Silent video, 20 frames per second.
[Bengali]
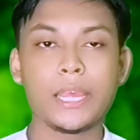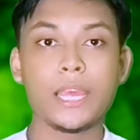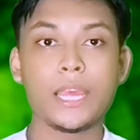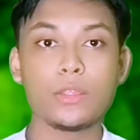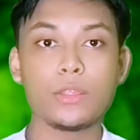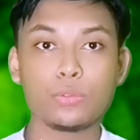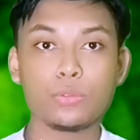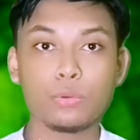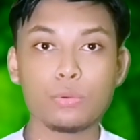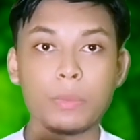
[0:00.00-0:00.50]

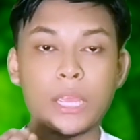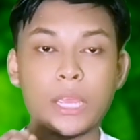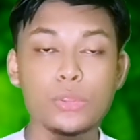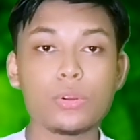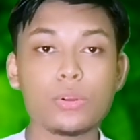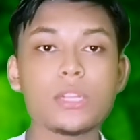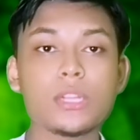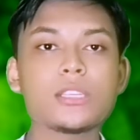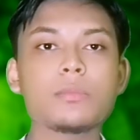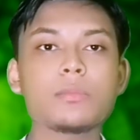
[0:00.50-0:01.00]
কিন্তু
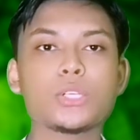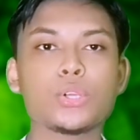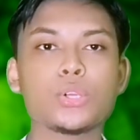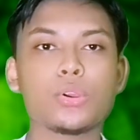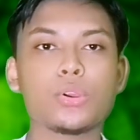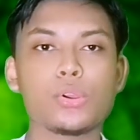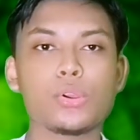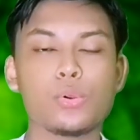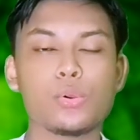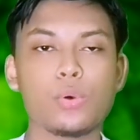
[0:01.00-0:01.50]
ভেতরে যে
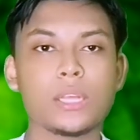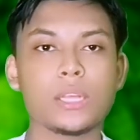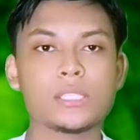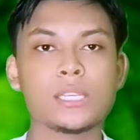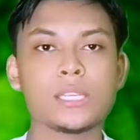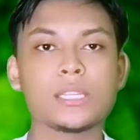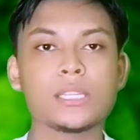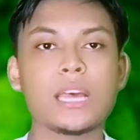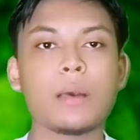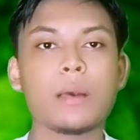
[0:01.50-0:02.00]
বিষয়গুলো
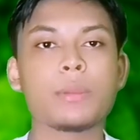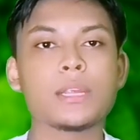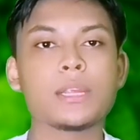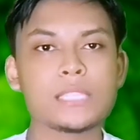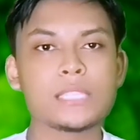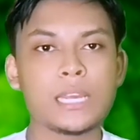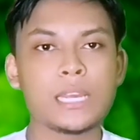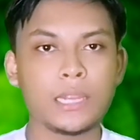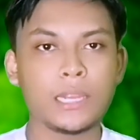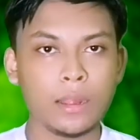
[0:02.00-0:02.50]
আছে তা আমরা
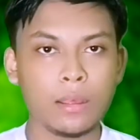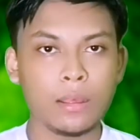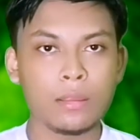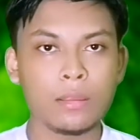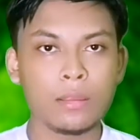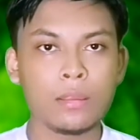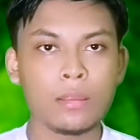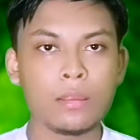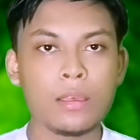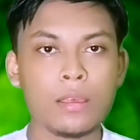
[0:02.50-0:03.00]
জানি না
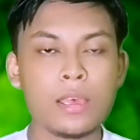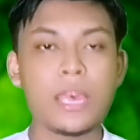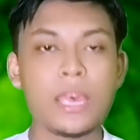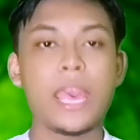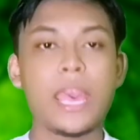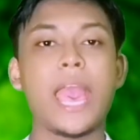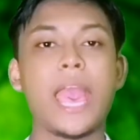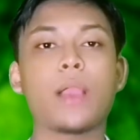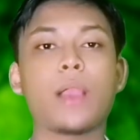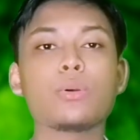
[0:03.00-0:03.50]

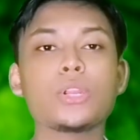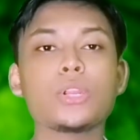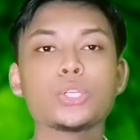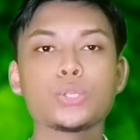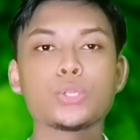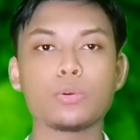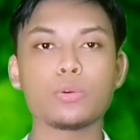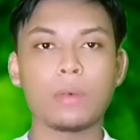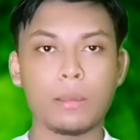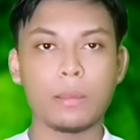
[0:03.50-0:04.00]

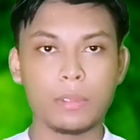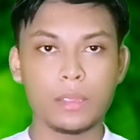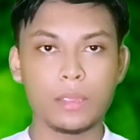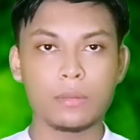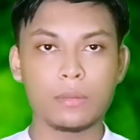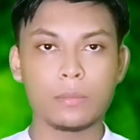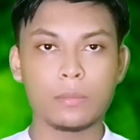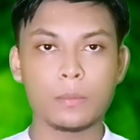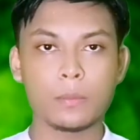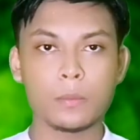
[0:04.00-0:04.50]
একনিষ্ঠভাবে
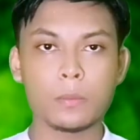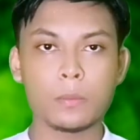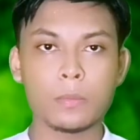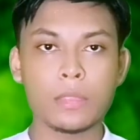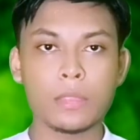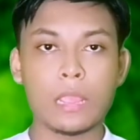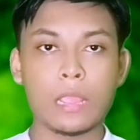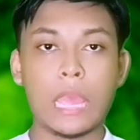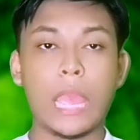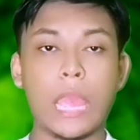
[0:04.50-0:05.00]

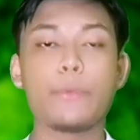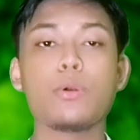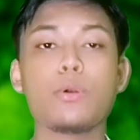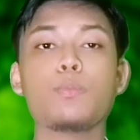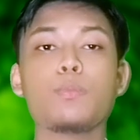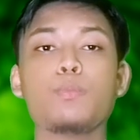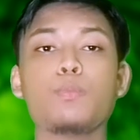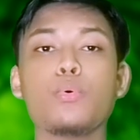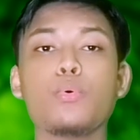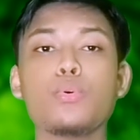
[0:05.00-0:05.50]
এবং
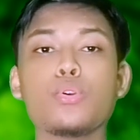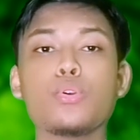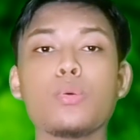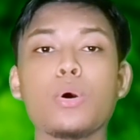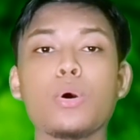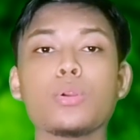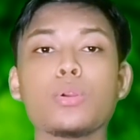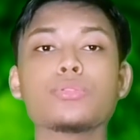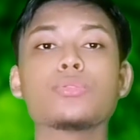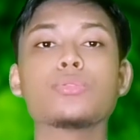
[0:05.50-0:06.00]
পূর্ণ
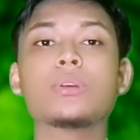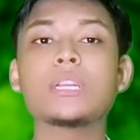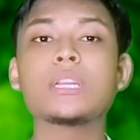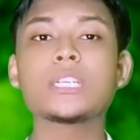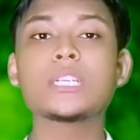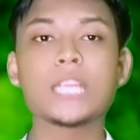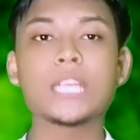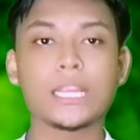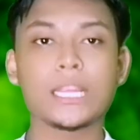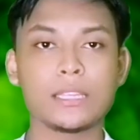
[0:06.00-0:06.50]

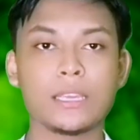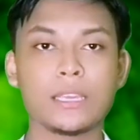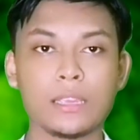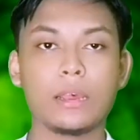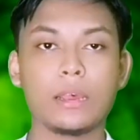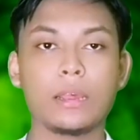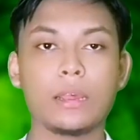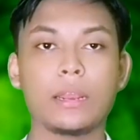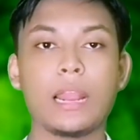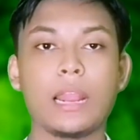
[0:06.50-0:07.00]
মনোযোগের সাথে
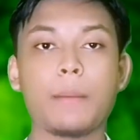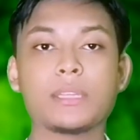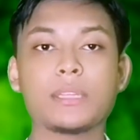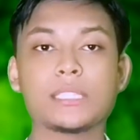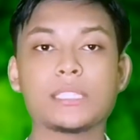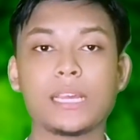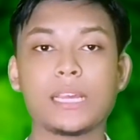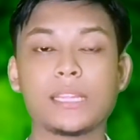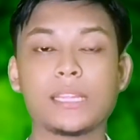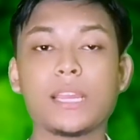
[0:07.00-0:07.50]

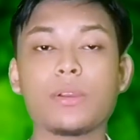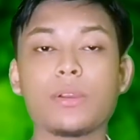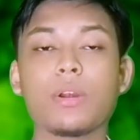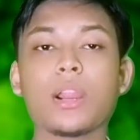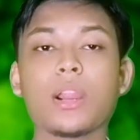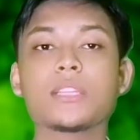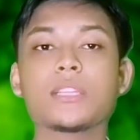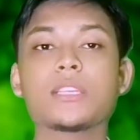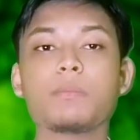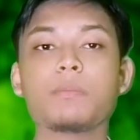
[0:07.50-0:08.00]
নামাজ আদায়
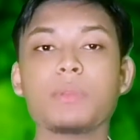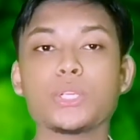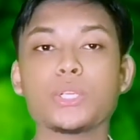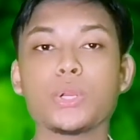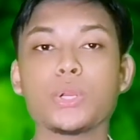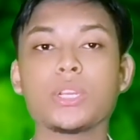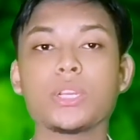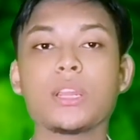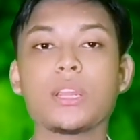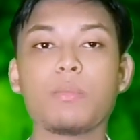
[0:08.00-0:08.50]
করার যে
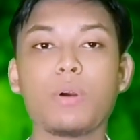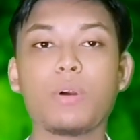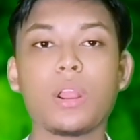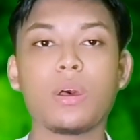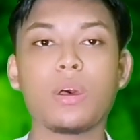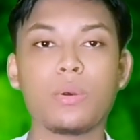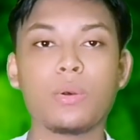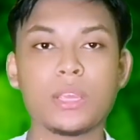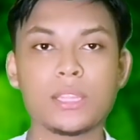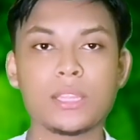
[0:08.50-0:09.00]
বিষয়টা
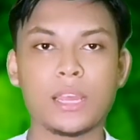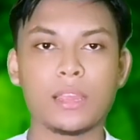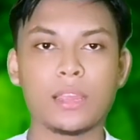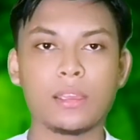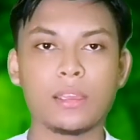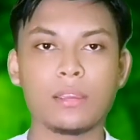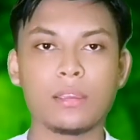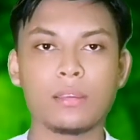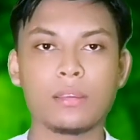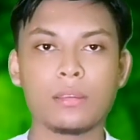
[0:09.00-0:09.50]
বলা হয়ে
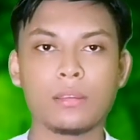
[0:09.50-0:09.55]
থাকে